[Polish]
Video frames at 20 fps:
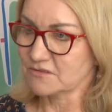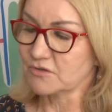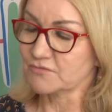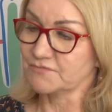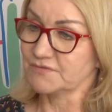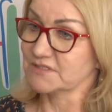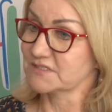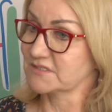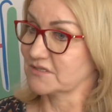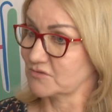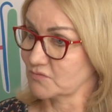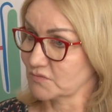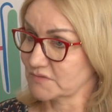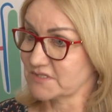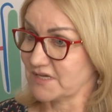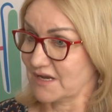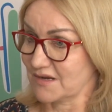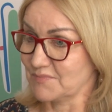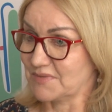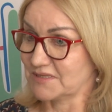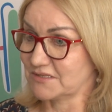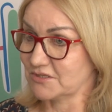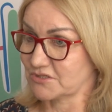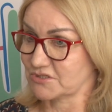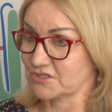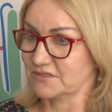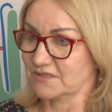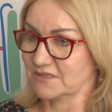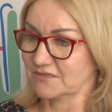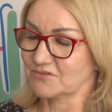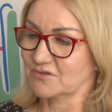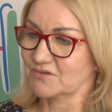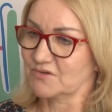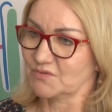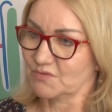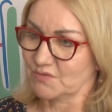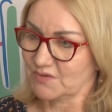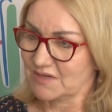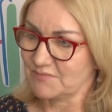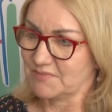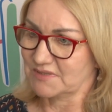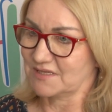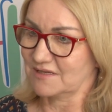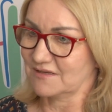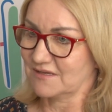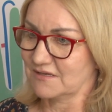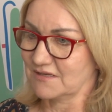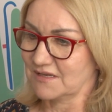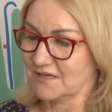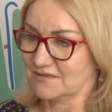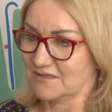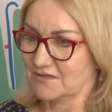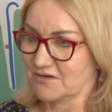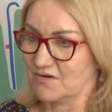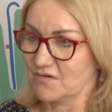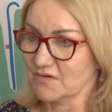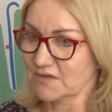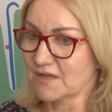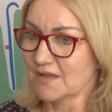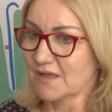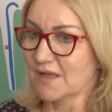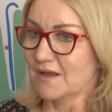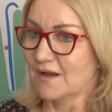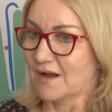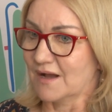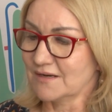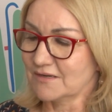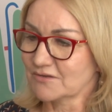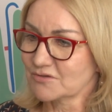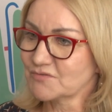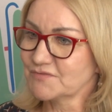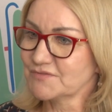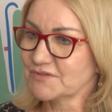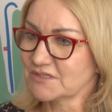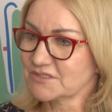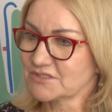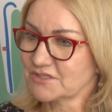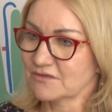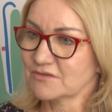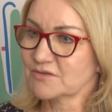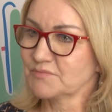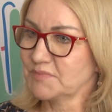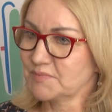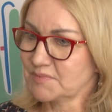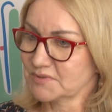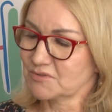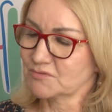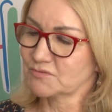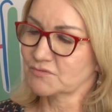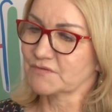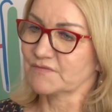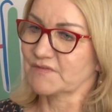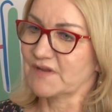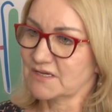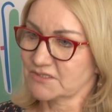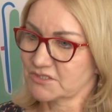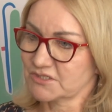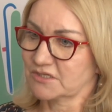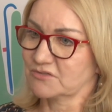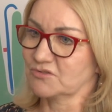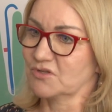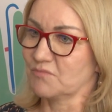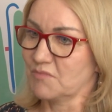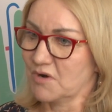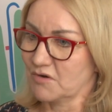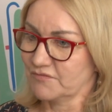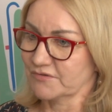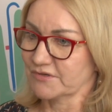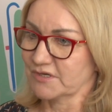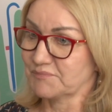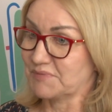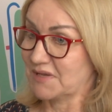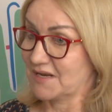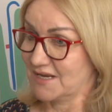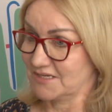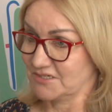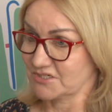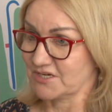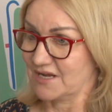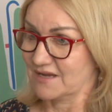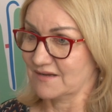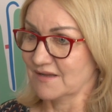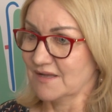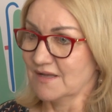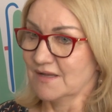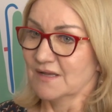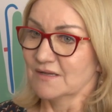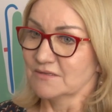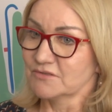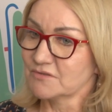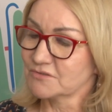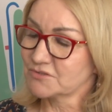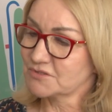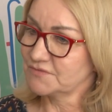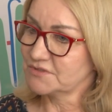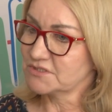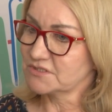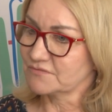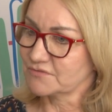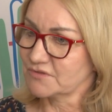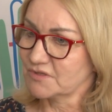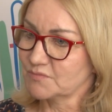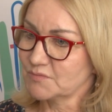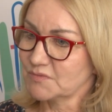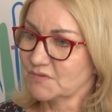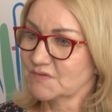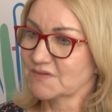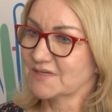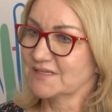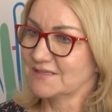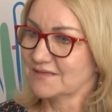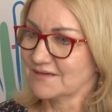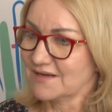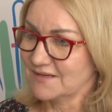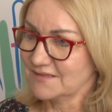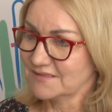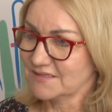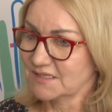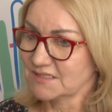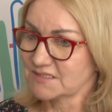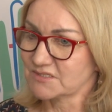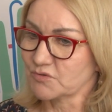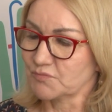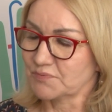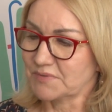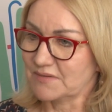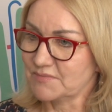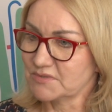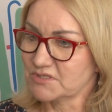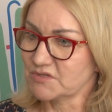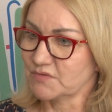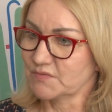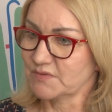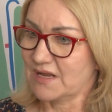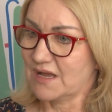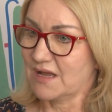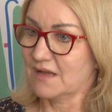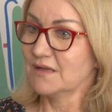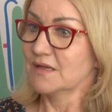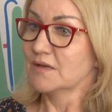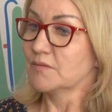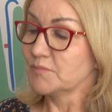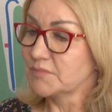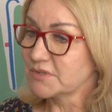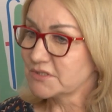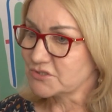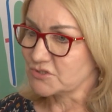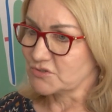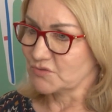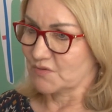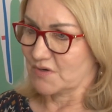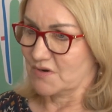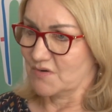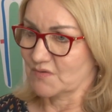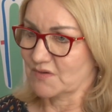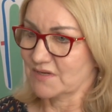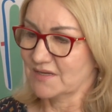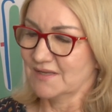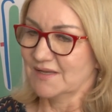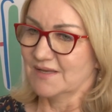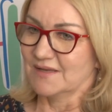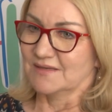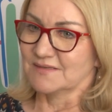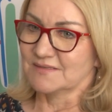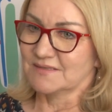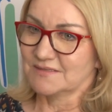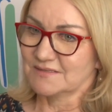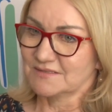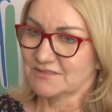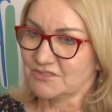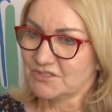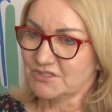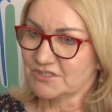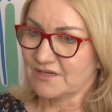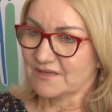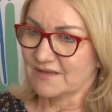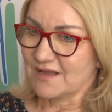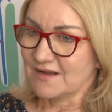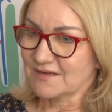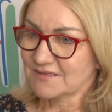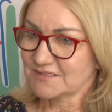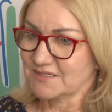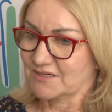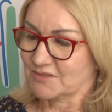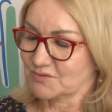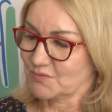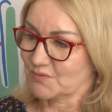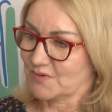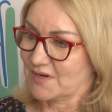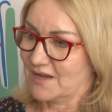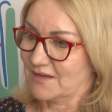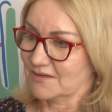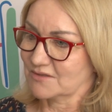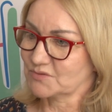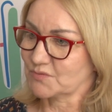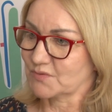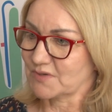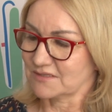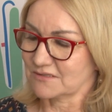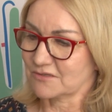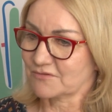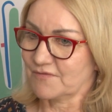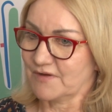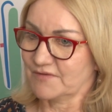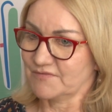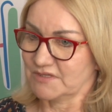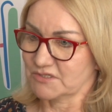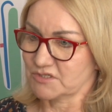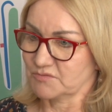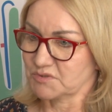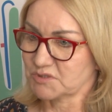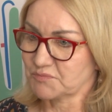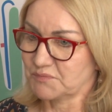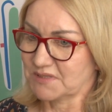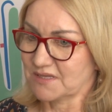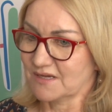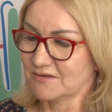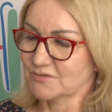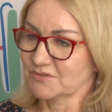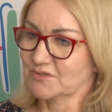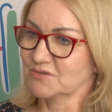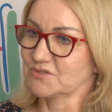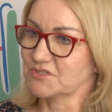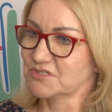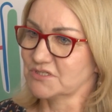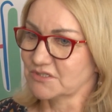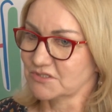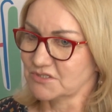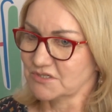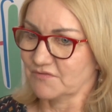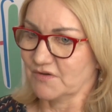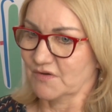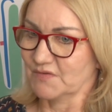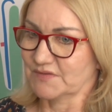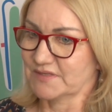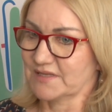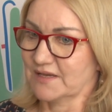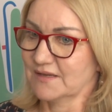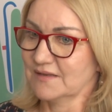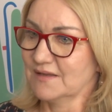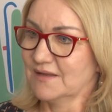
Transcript: tylko w instytucjach medycznych dokonujemy tej higieny rąk, ale również robimy to już w naszych domowych pieleszach. No oczywiście w domu generalnie skupiamy się na myciu rąk. E, dzisiaj akcja, która, która trwa w naszym szpitalu od godziny 9,